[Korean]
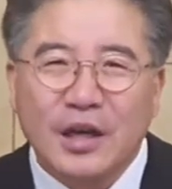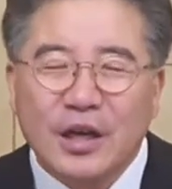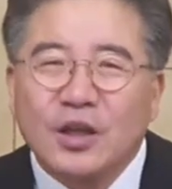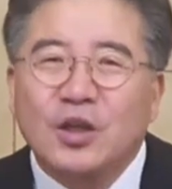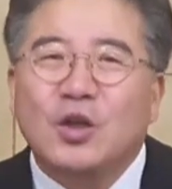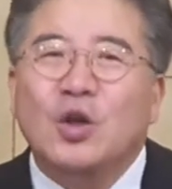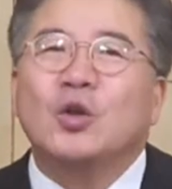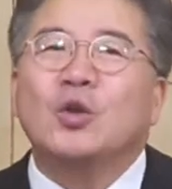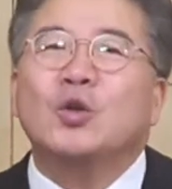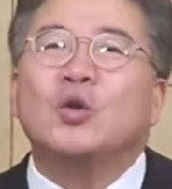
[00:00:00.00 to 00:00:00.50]

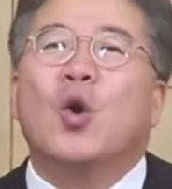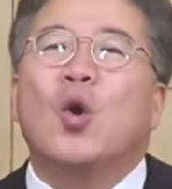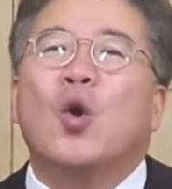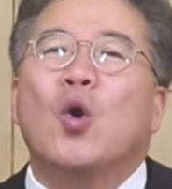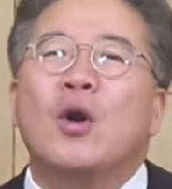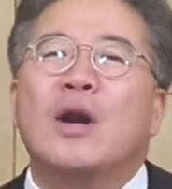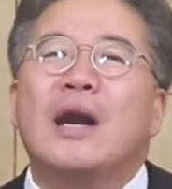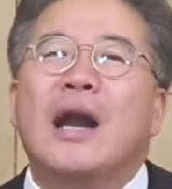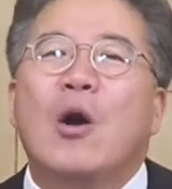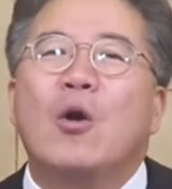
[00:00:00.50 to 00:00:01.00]
이런
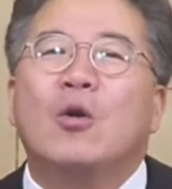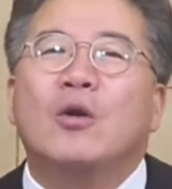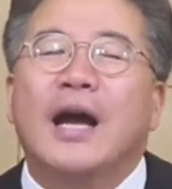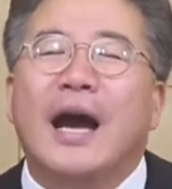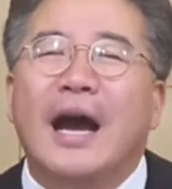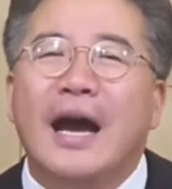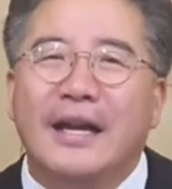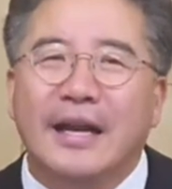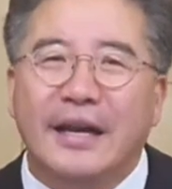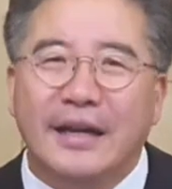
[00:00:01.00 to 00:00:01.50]
놀라운
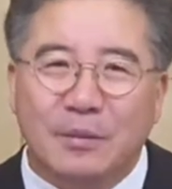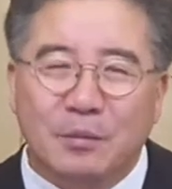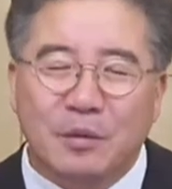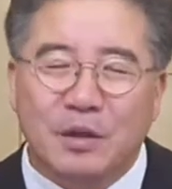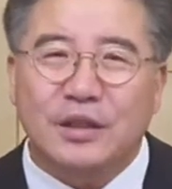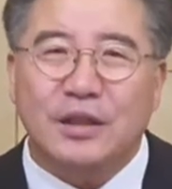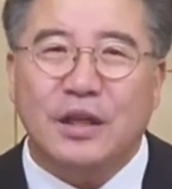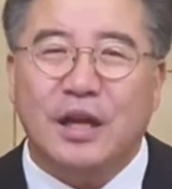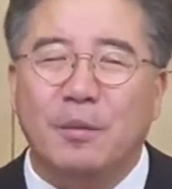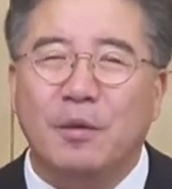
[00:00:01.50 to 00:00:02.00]

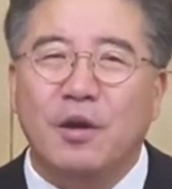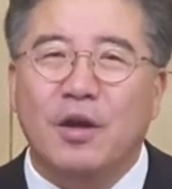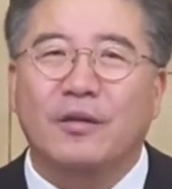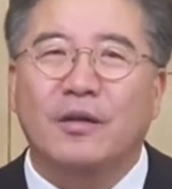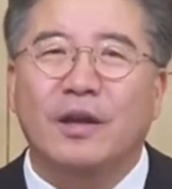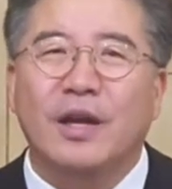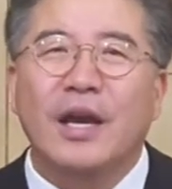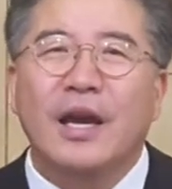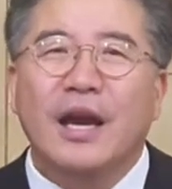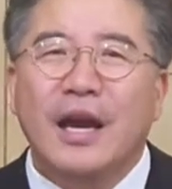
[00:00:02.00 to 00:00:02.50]

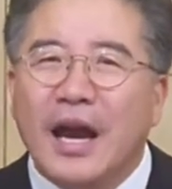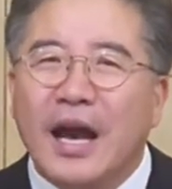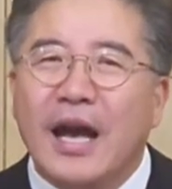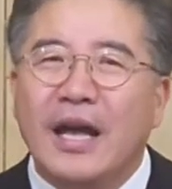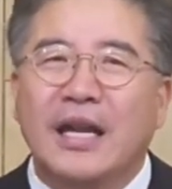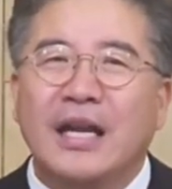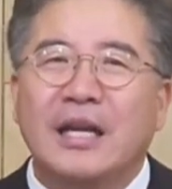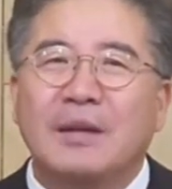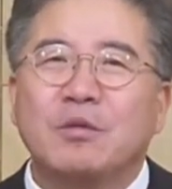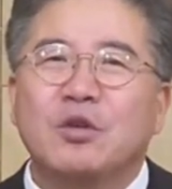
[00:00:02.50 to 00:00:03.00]
하나님이시라면
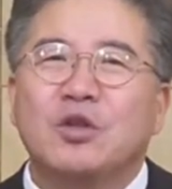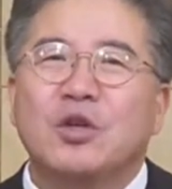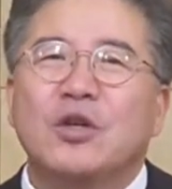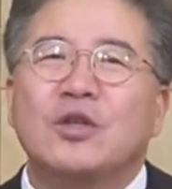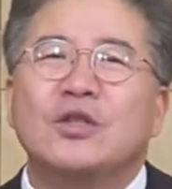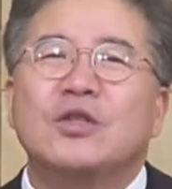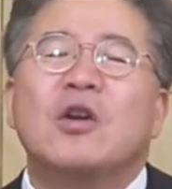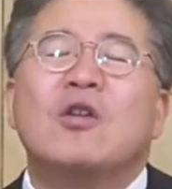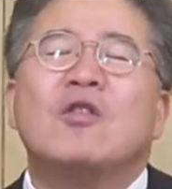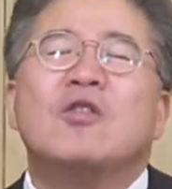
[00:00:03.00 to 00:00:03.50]
하나님 저
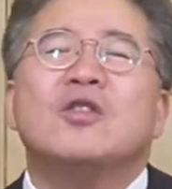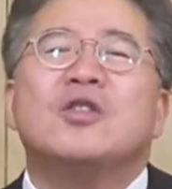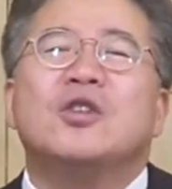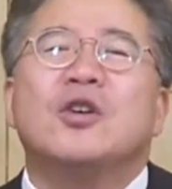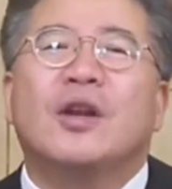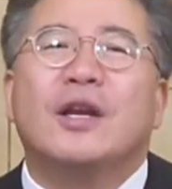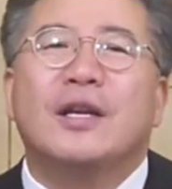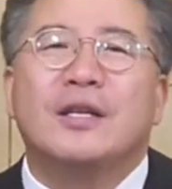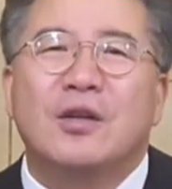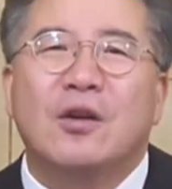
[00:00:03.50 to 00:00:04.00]

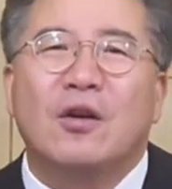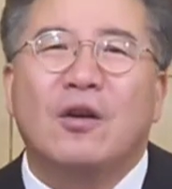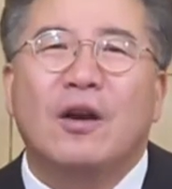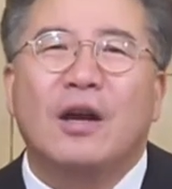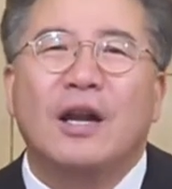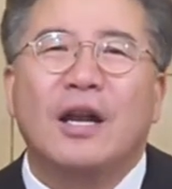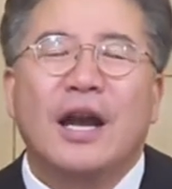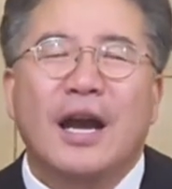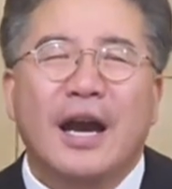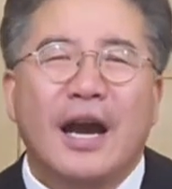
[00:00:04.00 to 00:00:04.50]
성전에서
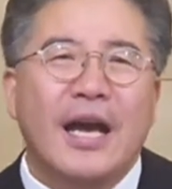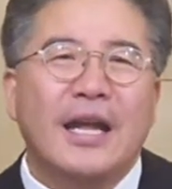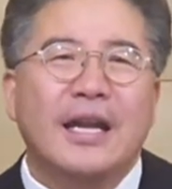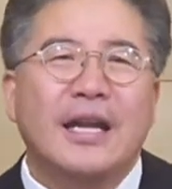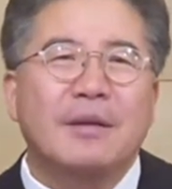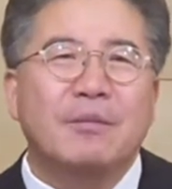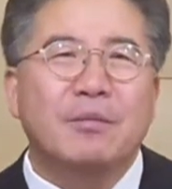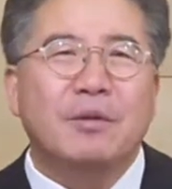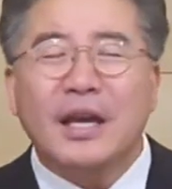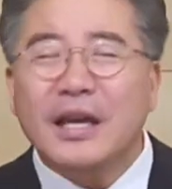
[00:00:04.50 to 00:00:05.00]

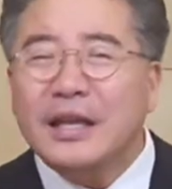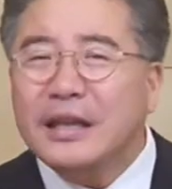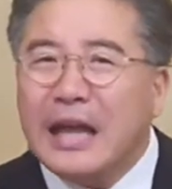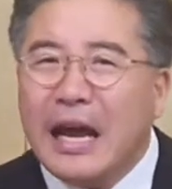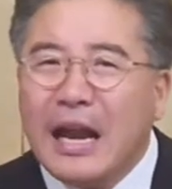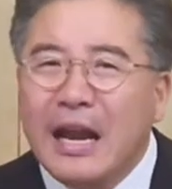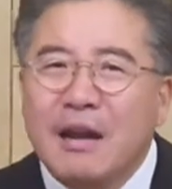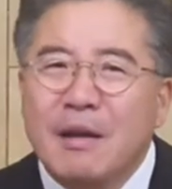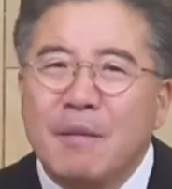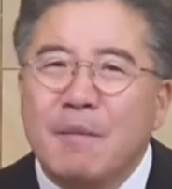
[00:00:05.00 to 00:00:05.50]
하나님께
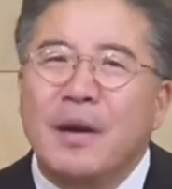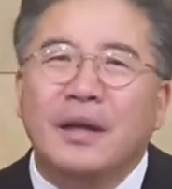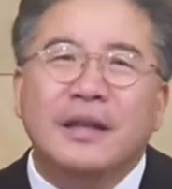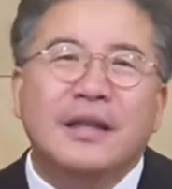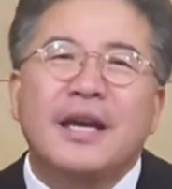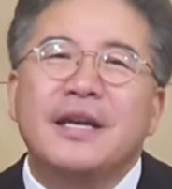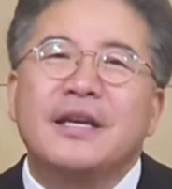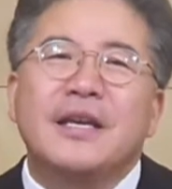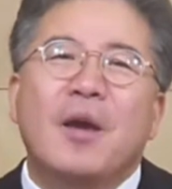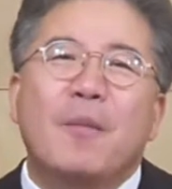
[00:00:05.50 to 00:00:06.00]

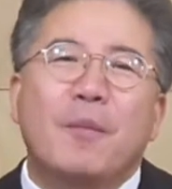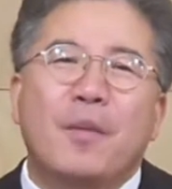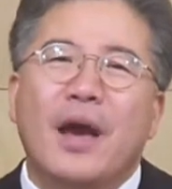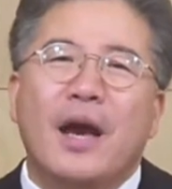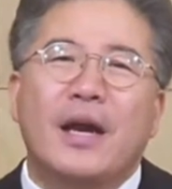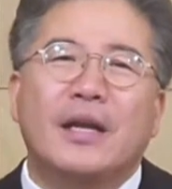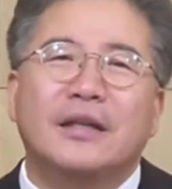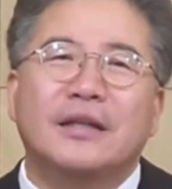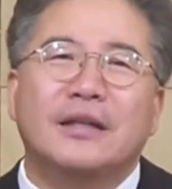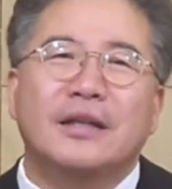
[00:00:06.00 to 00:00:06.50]
날마다
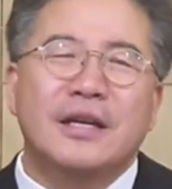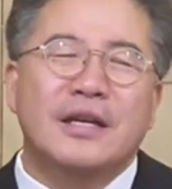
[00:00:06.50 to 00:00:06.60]
예배하는